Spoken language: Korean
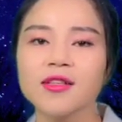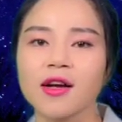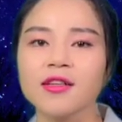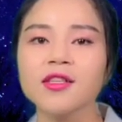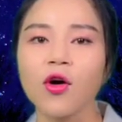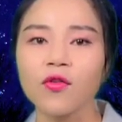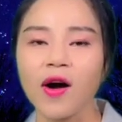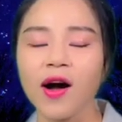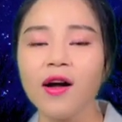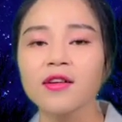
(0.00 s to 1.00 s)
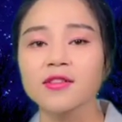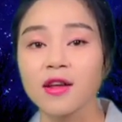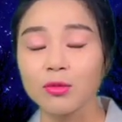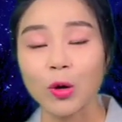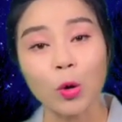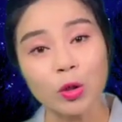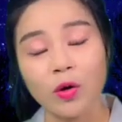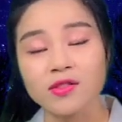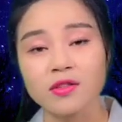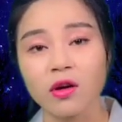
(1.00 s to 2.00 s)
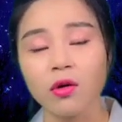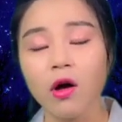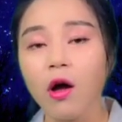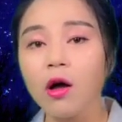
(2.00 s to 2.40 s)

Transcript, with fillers: 자, 그 결과 그 사람은 어디로 갔을까요?